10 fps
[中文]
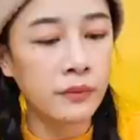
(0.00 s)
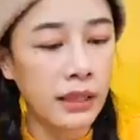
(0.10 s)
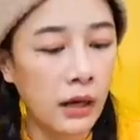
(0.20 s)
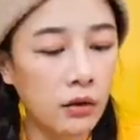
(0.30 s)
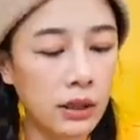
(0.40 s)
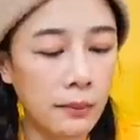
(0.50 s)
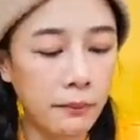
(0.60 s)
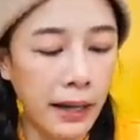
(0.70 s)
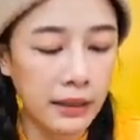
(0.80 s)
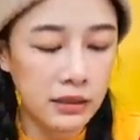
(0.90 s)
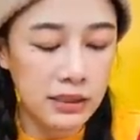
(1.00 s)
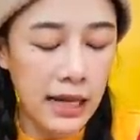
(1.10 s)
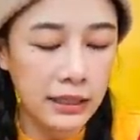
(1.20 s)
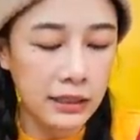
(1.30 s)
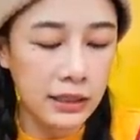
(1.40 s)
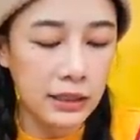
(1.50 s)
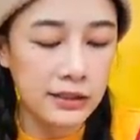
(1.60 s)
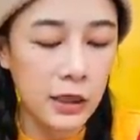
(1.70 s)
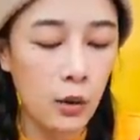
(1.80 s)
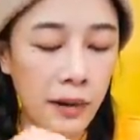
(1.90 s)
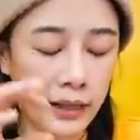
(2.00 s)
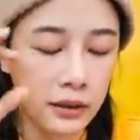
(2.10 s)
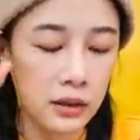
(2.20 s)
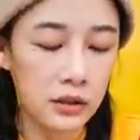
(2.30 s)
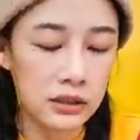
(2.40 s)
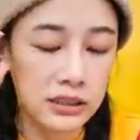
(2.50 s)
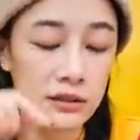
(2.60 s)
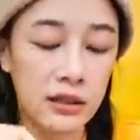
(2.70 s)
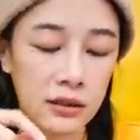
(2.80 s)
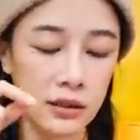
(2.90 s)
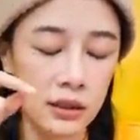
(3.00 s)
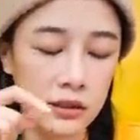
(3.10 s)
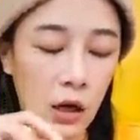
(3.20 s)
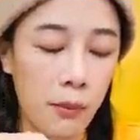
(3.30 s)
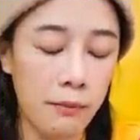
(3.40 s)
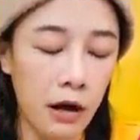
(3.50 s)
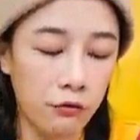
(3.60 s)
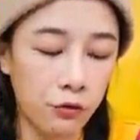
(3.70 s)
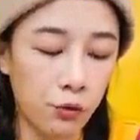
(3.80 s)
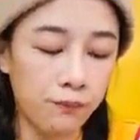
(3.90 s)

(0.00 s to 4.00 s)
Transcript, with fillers: 然后呢，买的是它的那个招牌的经典的那个草莓泡芙，